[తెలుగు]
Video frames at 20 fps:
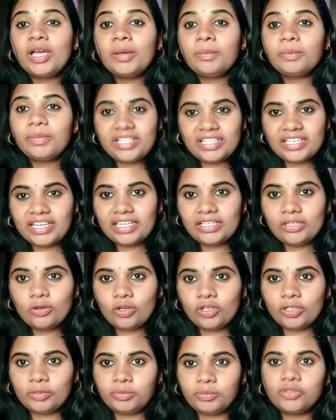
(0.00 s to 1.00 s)
బట్ నేను
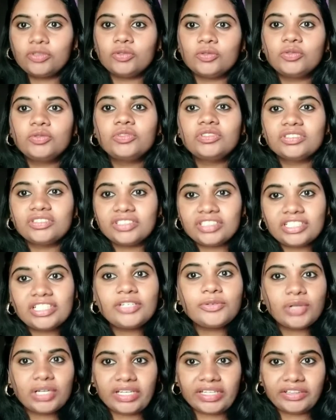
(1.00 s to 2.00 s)
కొన్నప్పుడు త్రీ
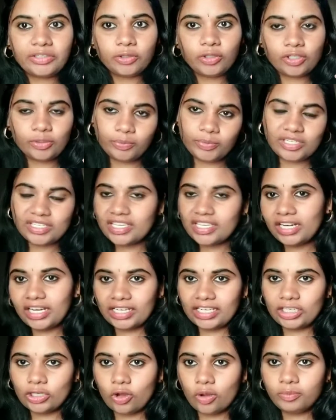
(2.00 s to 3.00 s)
ట్వంటీ త్రీ రూపీస్కే
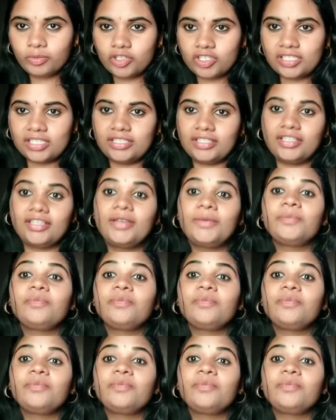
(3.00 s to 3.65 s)
నాకు ఈ టాప్ వచ్చింది